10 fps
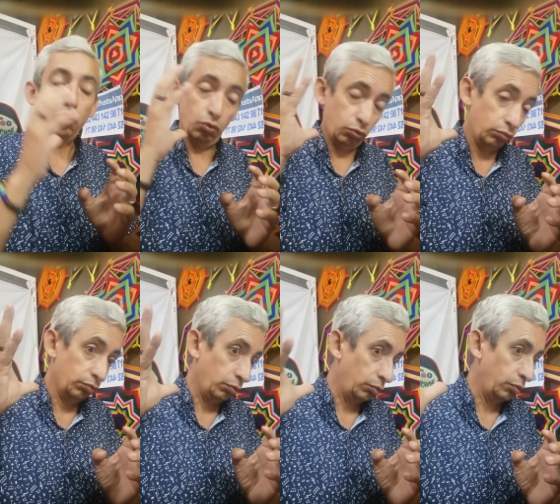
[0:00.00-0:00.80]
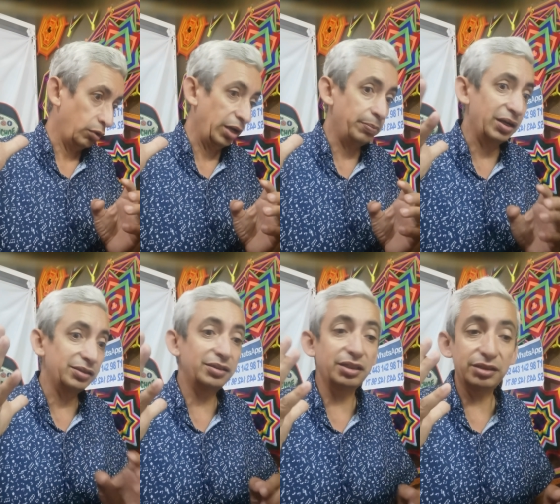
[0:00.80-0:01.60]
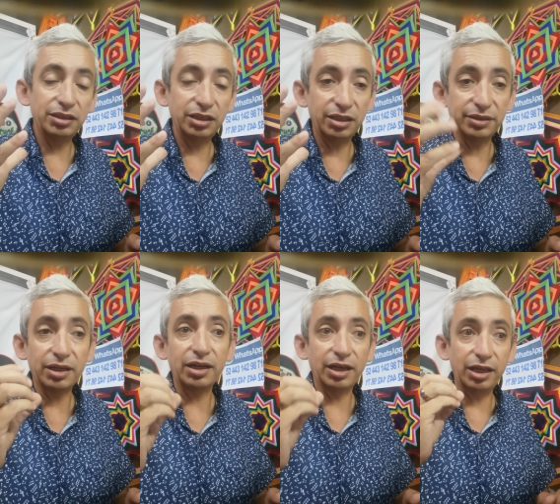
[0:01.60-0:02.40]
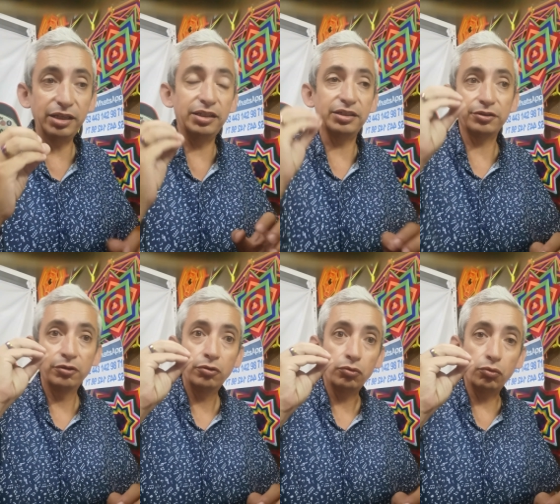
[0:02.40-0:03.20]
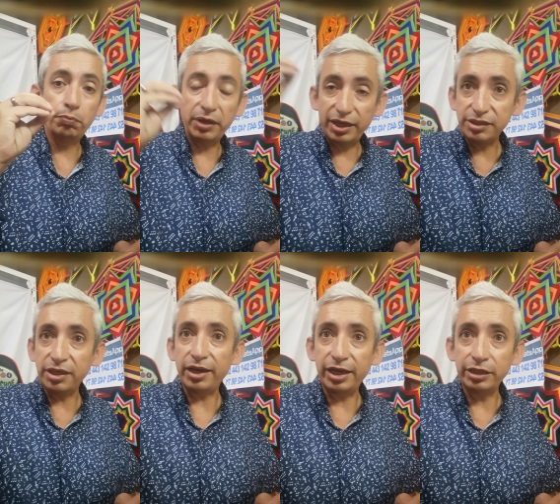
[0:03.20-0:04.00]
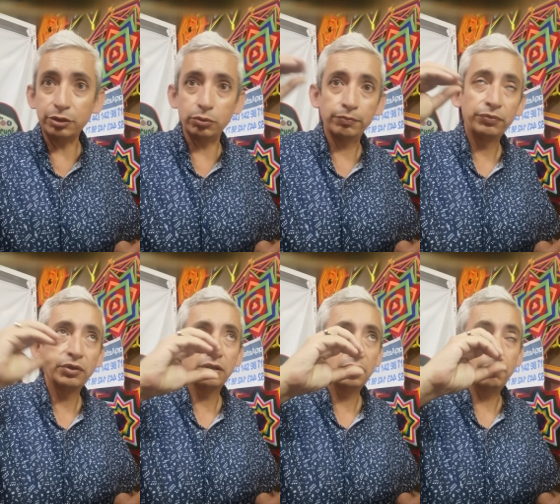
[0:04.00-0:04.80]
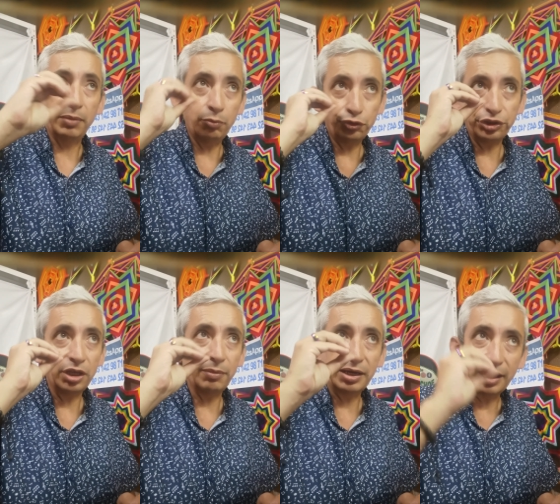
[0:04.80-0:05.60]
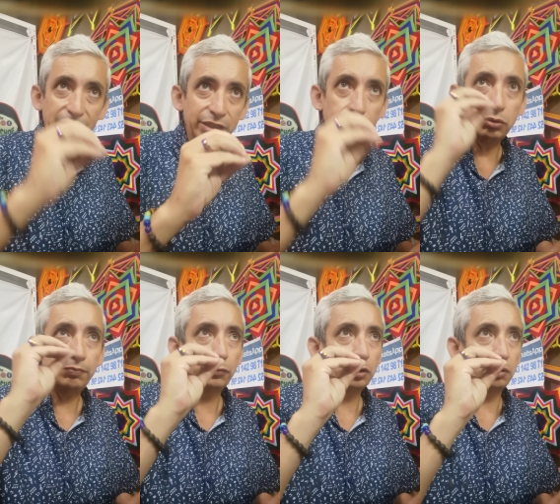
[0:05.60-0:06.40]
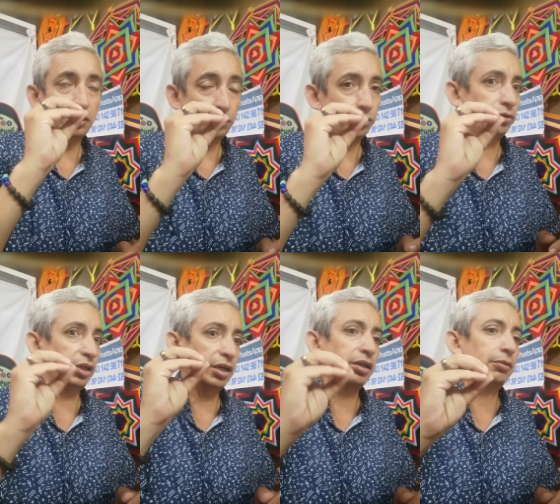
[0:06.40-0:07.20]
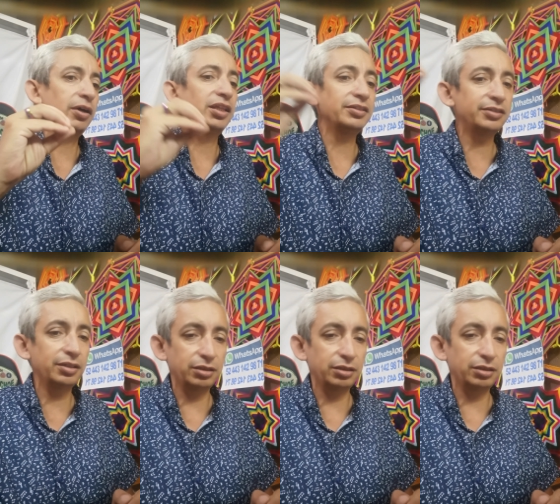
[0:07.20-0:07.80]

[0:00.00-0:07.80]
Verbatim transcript: O, hay partes que tienen que ser alcalinas, un pH alto. Vamos a llamar alto cuando son arriba de...